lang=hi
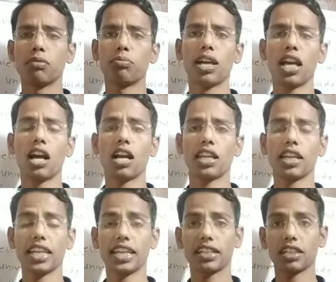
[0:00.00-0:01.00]
मैं
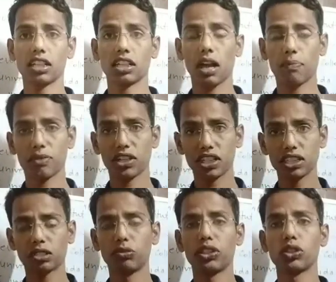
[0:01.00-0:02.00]
एक अपनी
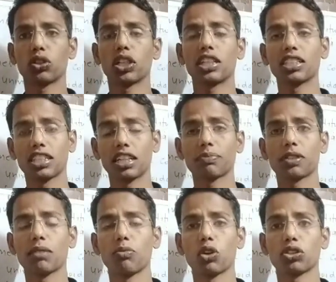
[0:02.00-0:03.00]
इस वीडियो के
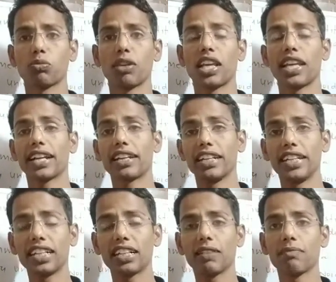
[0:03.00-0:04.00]
डिस्क्रिप्शन बॉक्स में एक
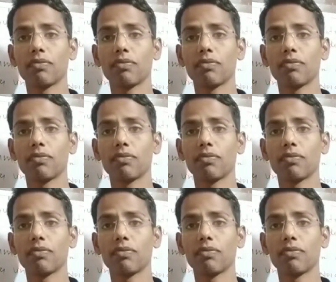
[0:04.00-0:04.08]
लिंक